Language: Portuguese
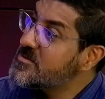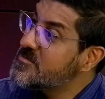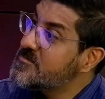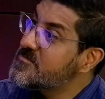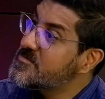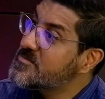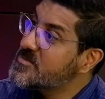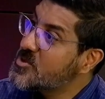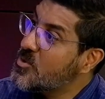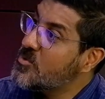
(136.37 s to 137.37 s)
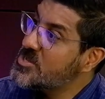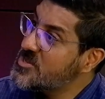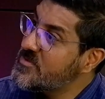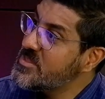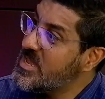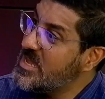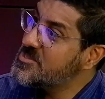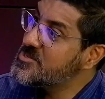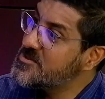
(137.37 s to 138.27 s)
Deus como, a divindade.